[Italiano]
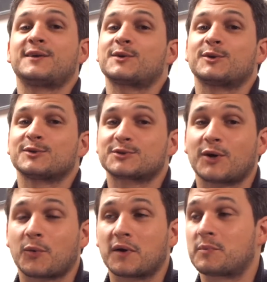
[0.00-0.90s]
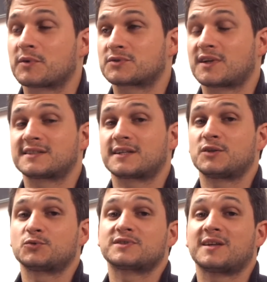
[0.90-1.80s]
Eh, io non lo so quali possono essere
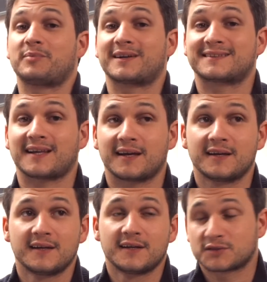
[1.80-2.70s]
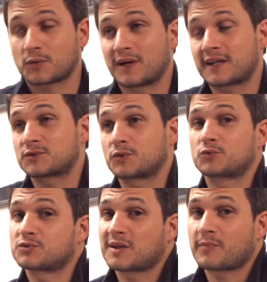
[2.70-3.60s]
le giuste per te, so quelle che sono
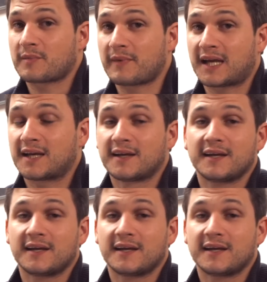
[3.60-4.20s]
giuste per me.